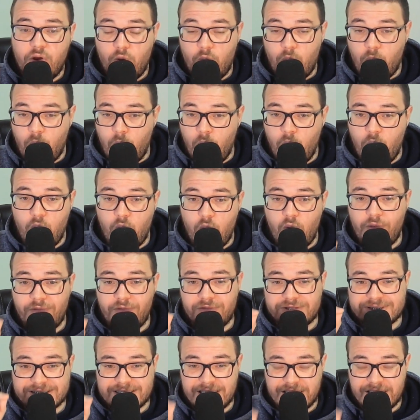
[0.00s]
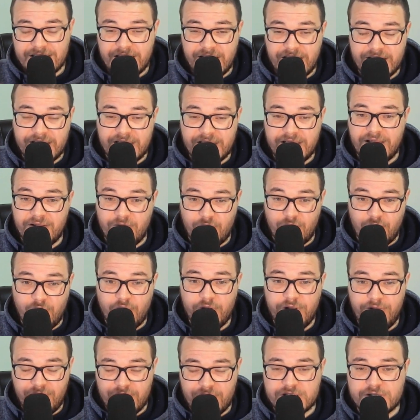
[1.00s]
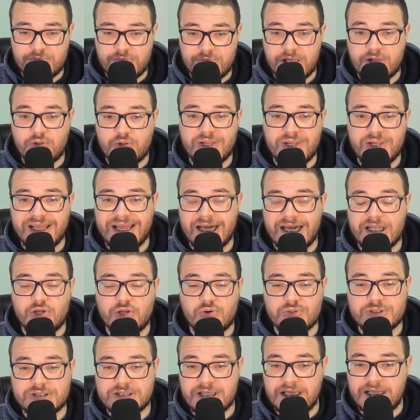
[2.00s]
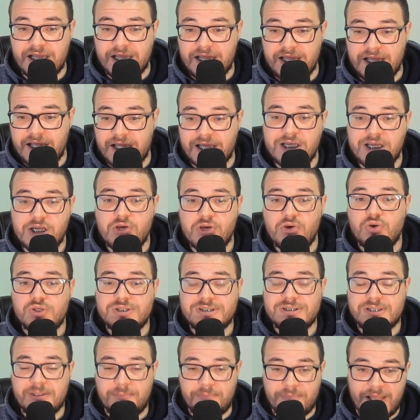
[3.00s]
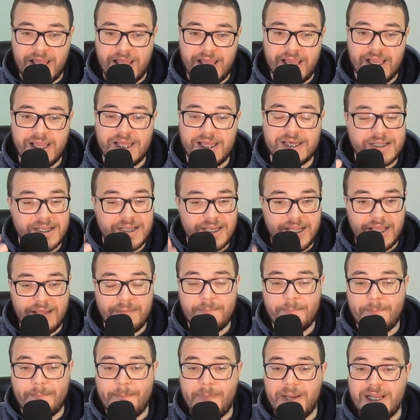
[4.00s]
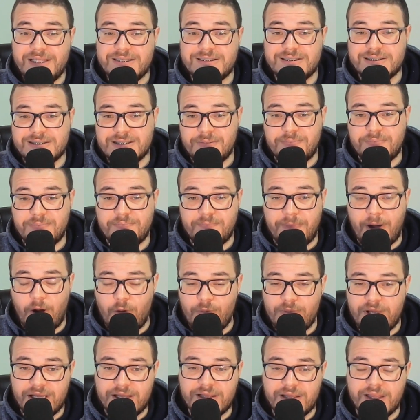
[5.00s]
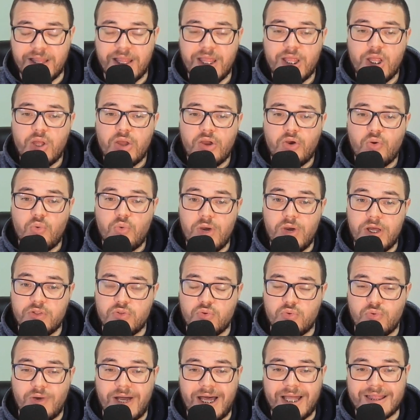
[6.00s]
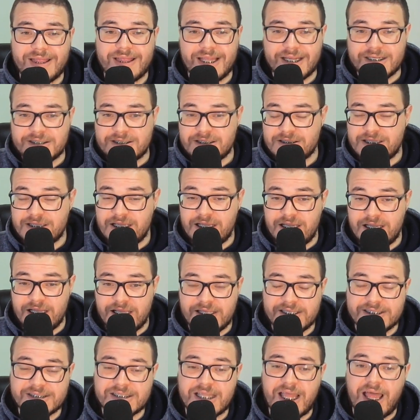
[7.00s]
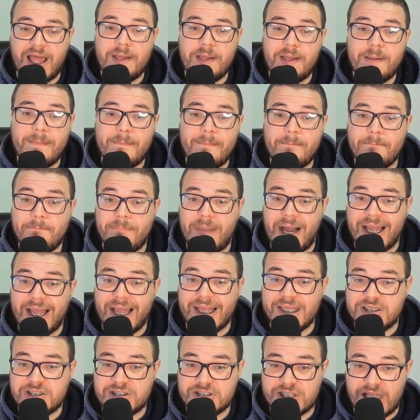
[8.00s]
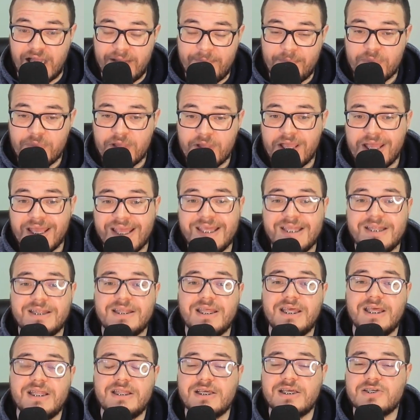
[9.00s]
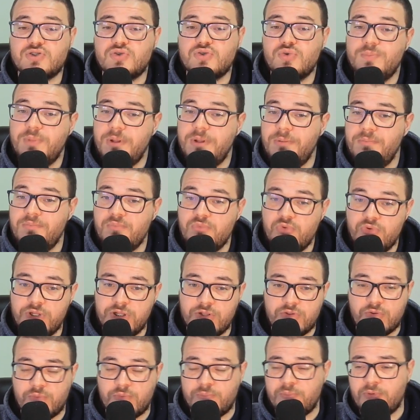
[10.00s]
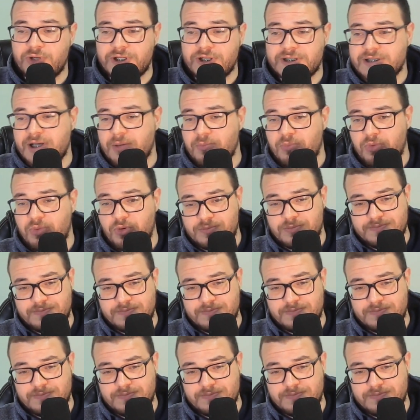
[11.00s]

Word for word: o, CD, o investimento ligado ao CDI se pega, né, principalmente quando a taxa Selic está baixa e tende a subir muito. Por exemplo,